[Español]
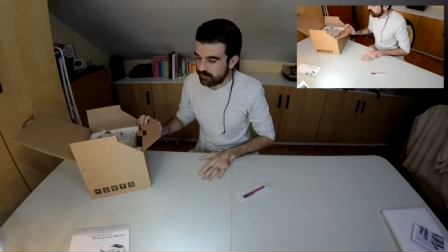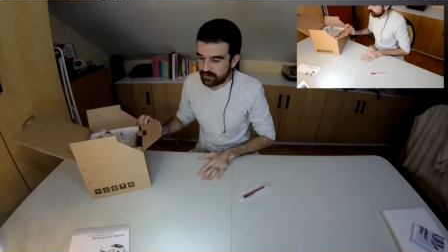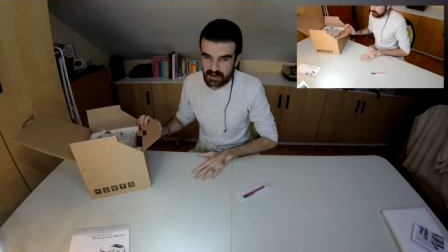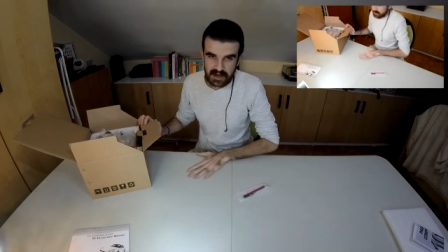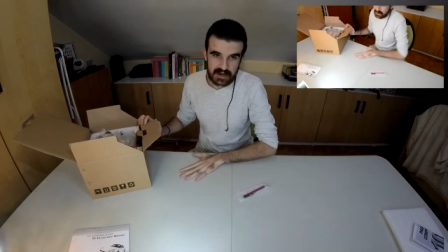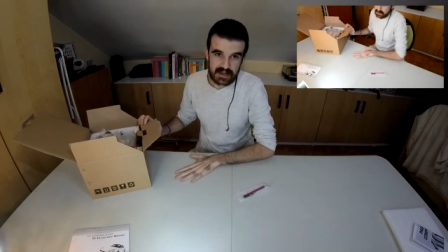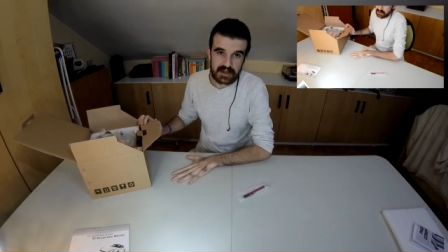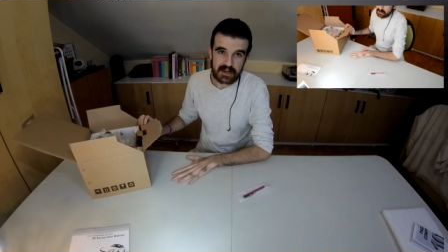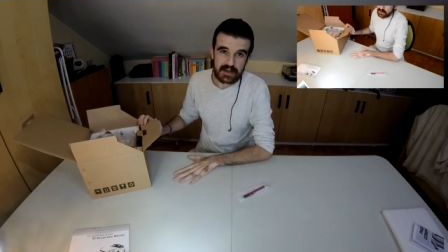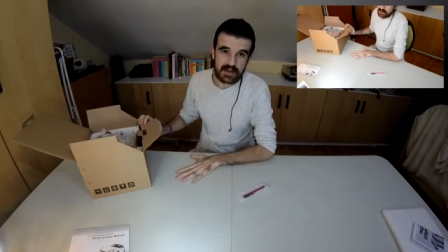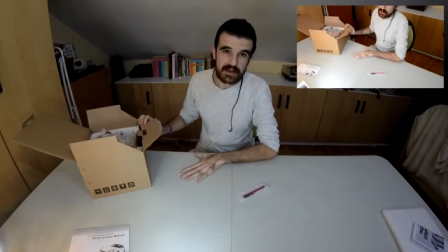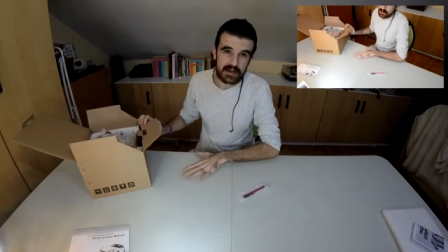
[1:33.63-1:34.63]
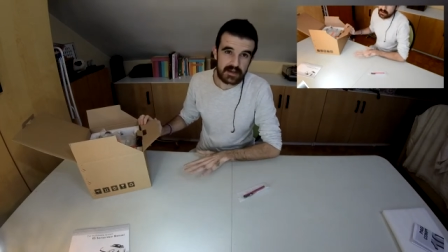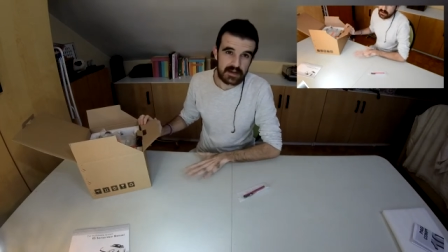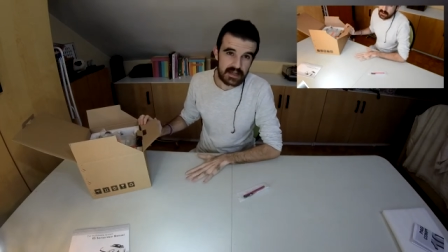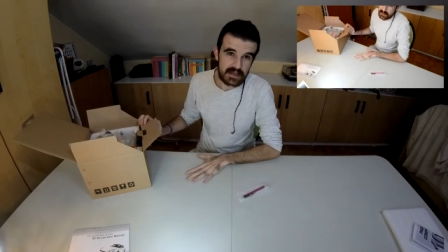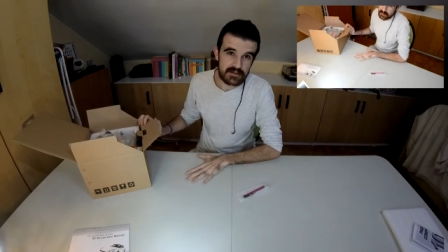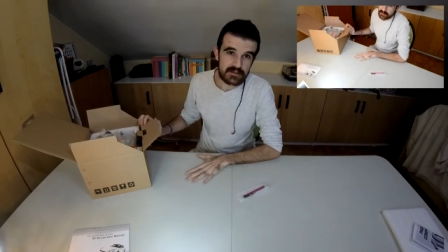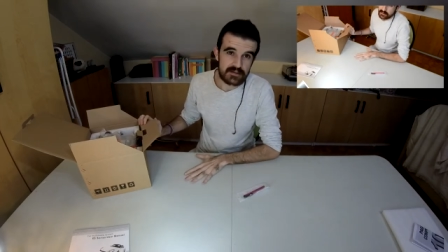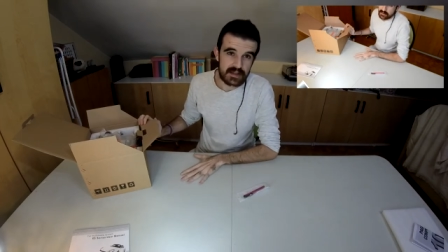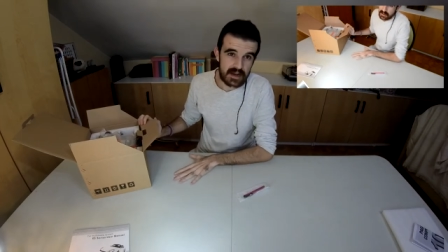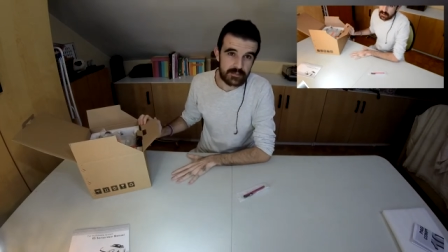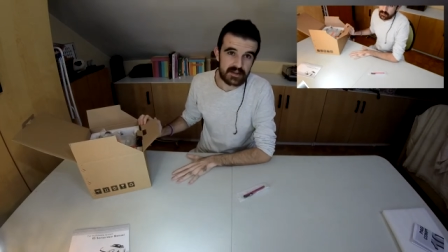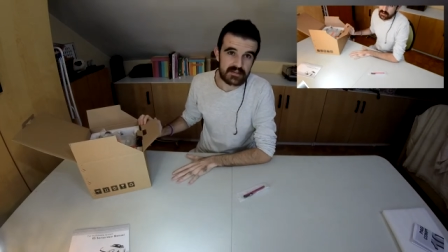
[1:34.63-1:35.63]
os dejaré el link
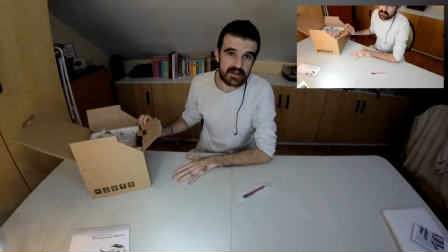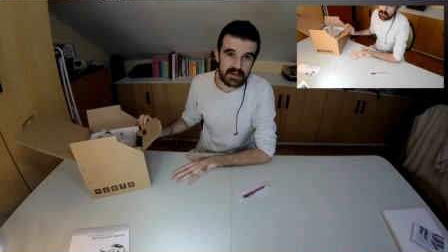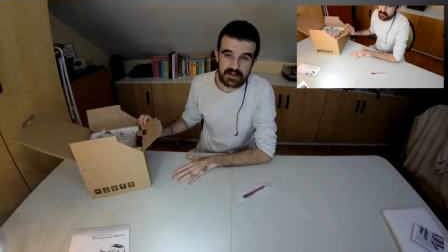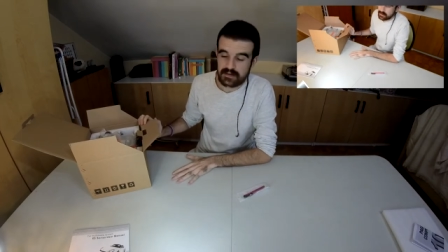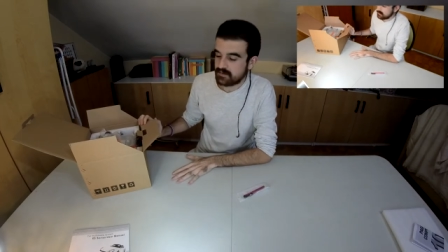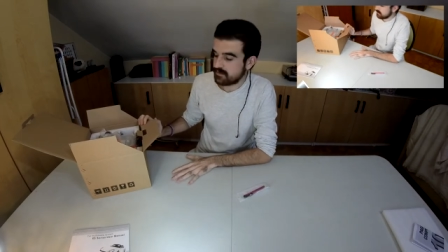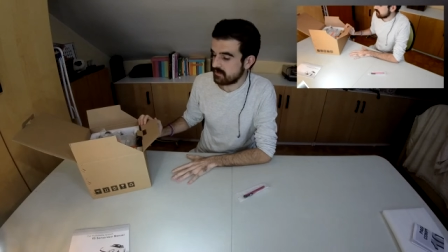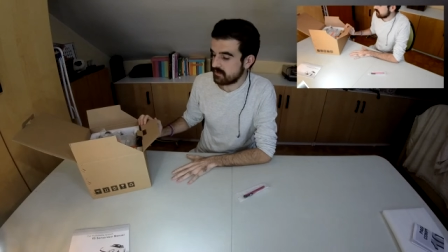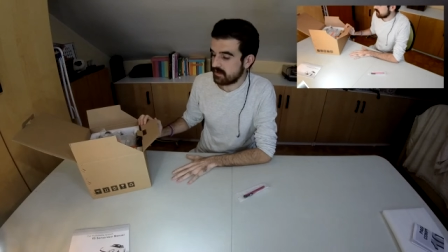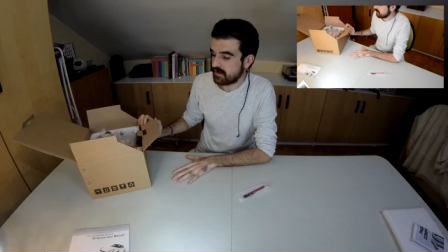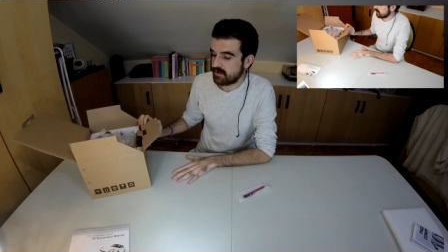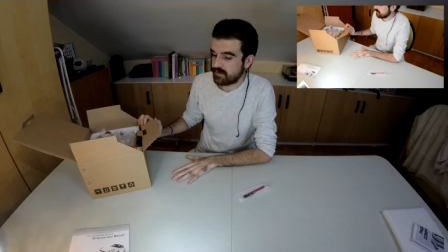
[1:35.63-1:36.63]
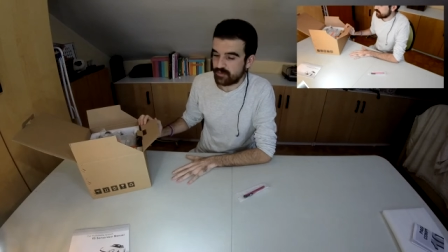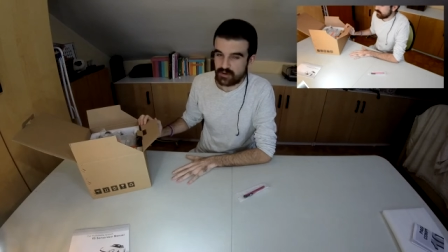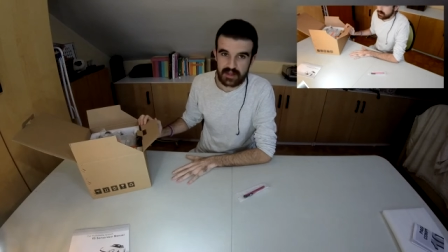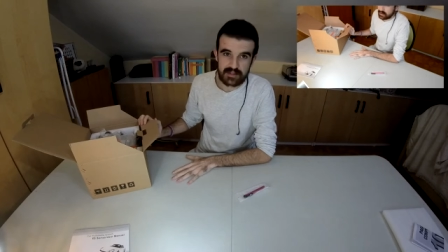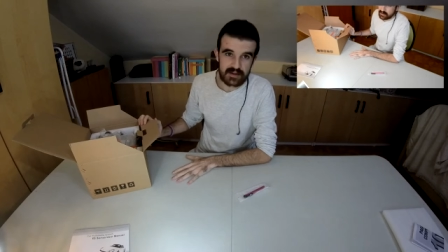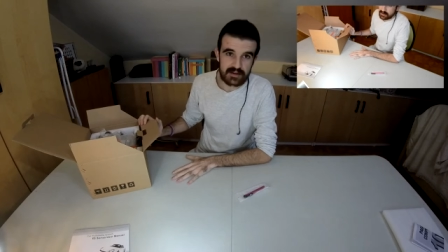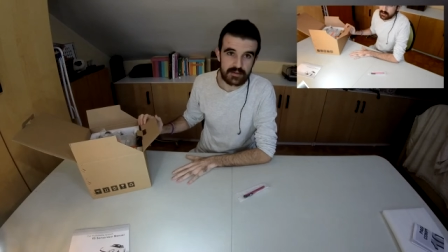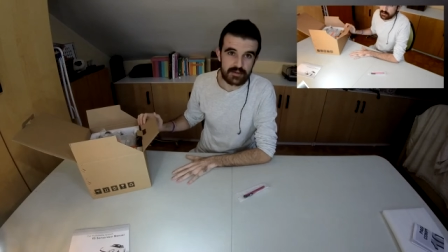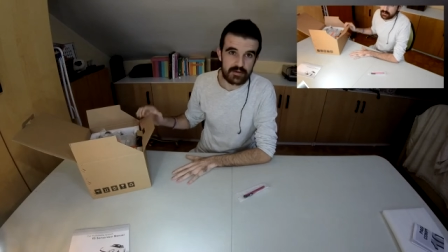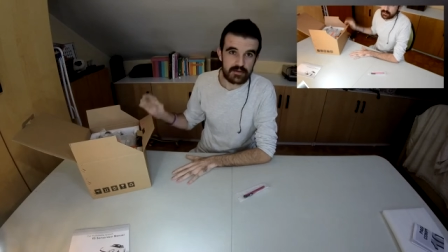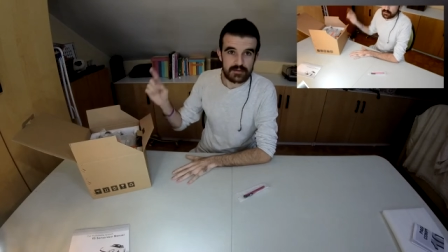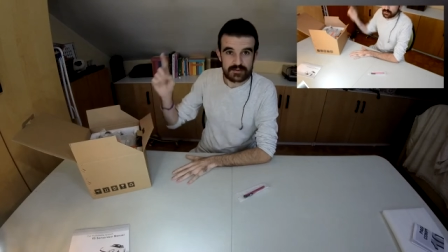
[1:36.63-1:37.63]
de la pantalla eh, por la
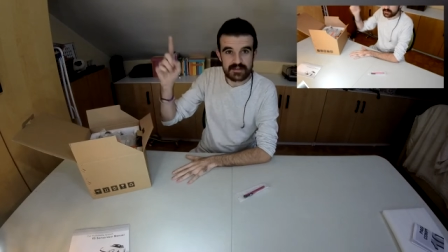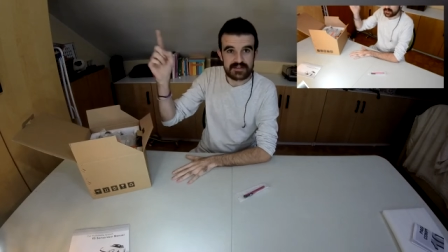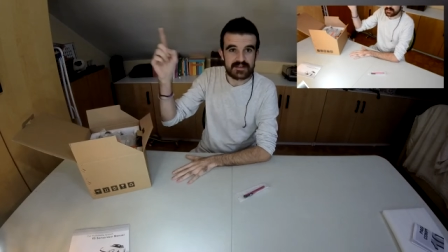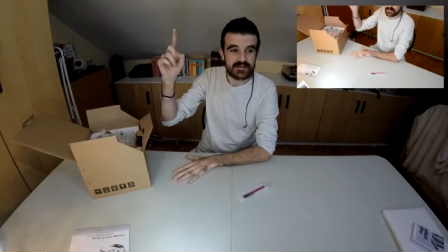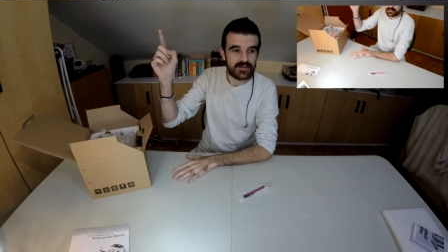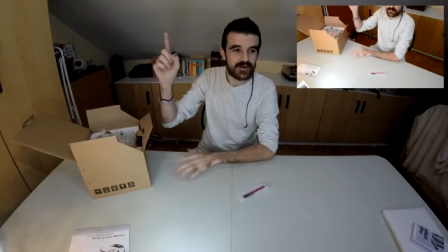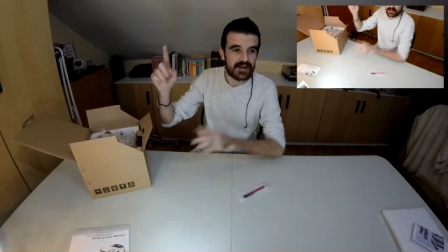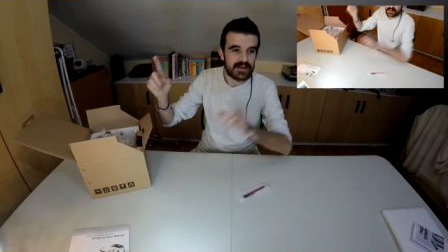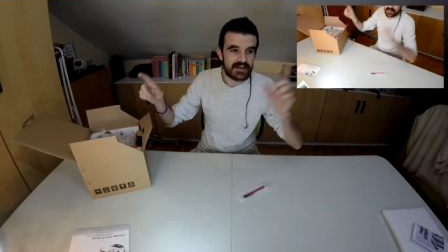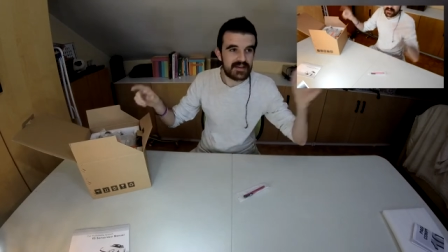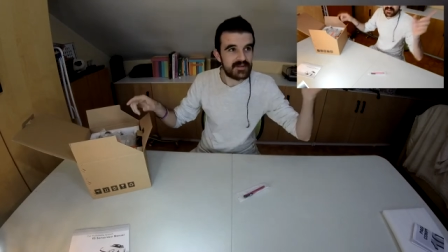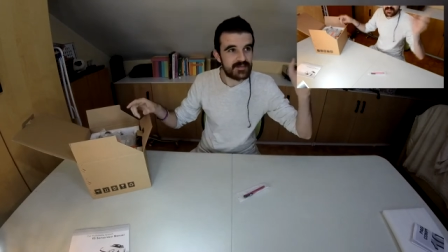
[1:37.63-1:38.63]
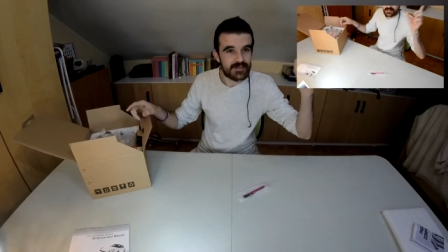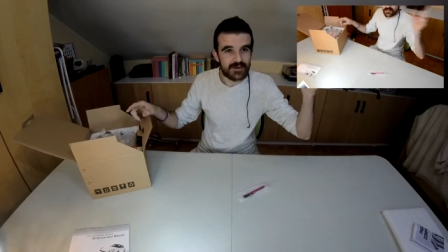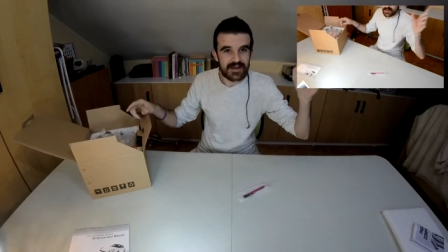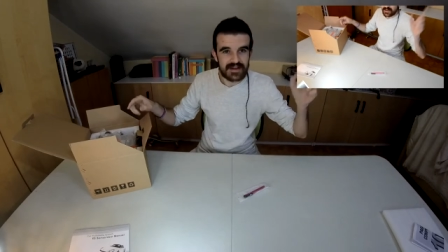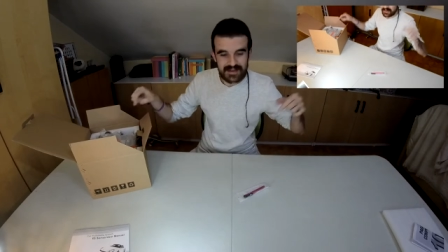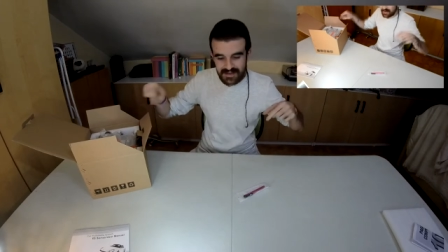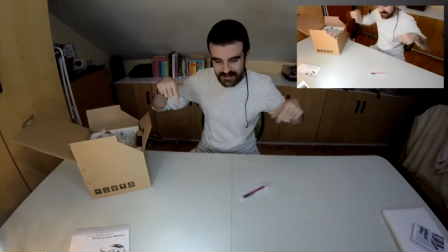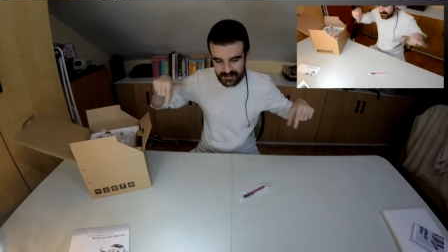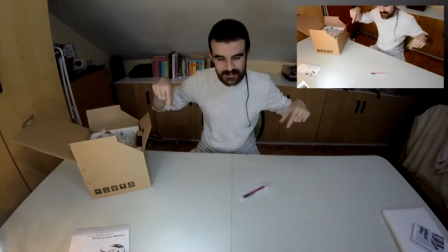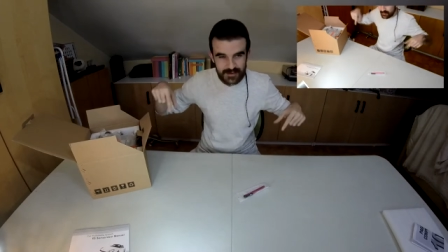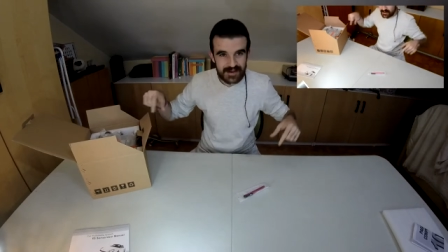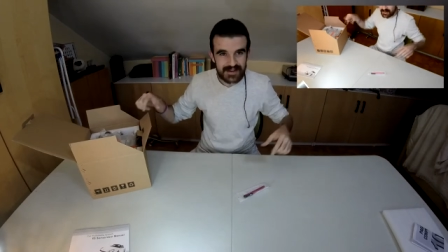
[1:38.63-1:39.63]
descripción, no sé si por aquí o por aquí o
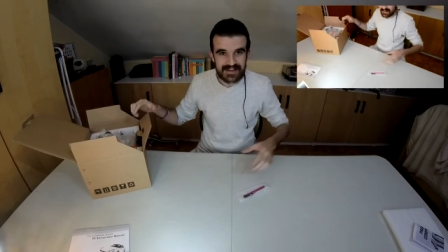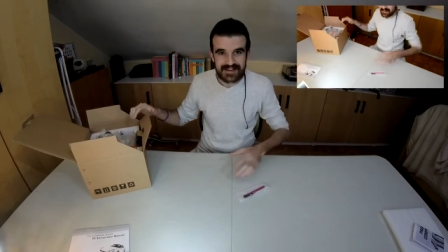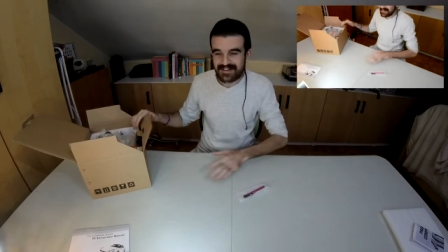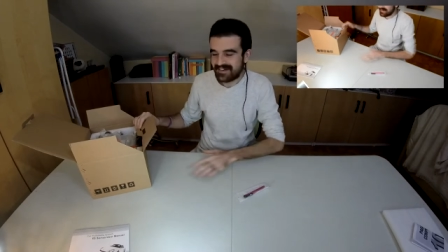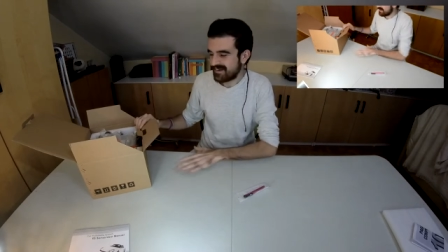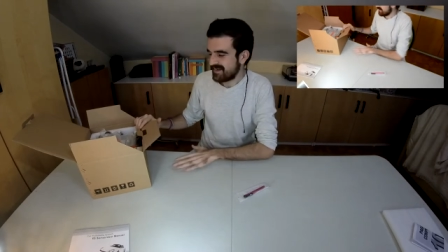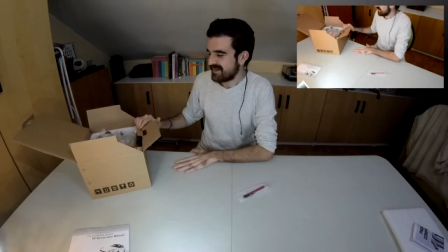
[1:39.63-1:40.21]
por aquí.